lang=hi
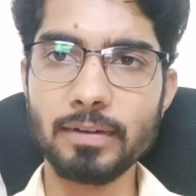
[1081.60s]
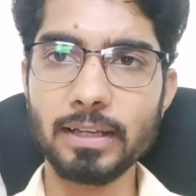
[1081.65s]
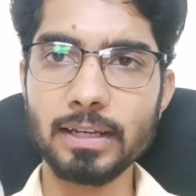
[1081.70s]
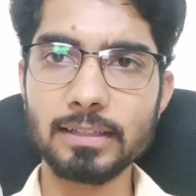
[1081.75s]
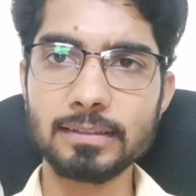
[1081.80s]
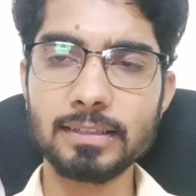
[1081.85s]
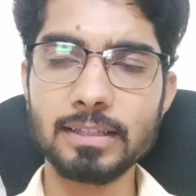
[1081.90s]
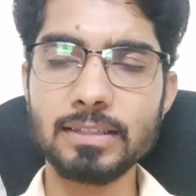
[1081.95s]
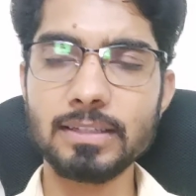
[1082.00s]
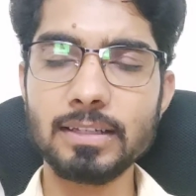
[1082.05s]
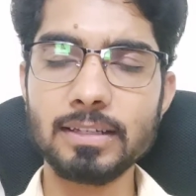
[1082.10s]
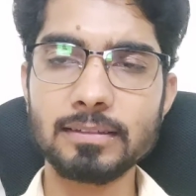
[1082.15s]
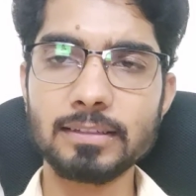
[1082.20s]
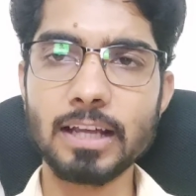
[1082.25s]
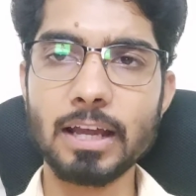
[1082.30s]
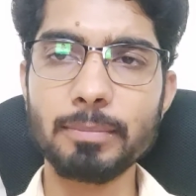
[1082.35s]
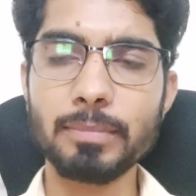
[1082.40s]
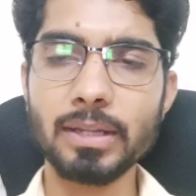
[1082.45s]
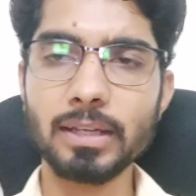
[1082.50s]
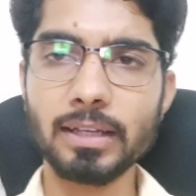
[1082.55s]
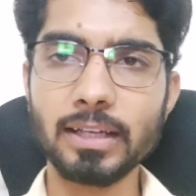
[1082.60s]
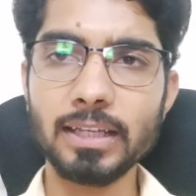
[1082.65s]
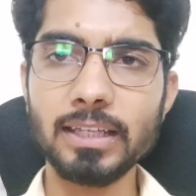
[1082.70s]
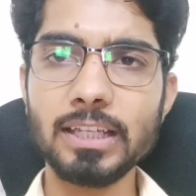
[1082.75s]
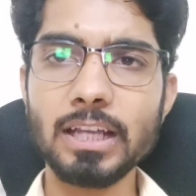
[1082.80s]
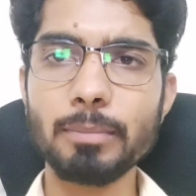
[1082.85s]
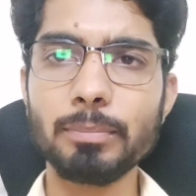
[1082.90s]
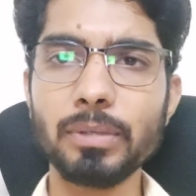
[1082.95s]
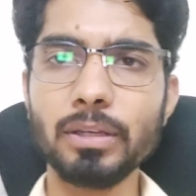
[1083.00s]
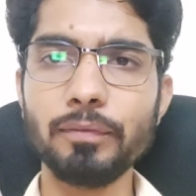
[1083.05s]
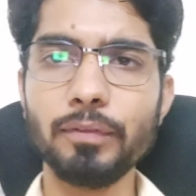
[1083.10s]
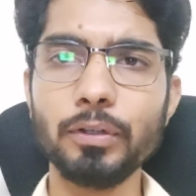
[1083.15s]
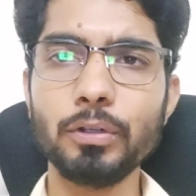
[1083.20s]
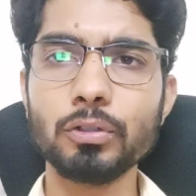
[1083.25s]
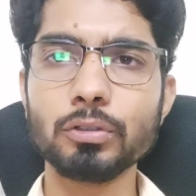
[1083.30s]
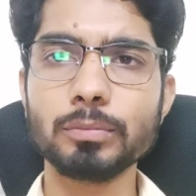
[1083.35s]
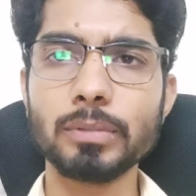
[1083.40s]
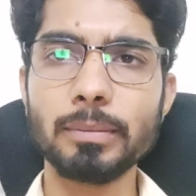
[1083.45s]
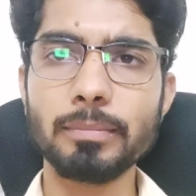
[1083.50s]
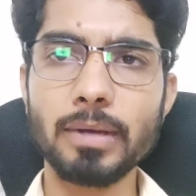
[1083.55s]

हवाले से इंजीनियर साहब ने कई अपनी वीडियोस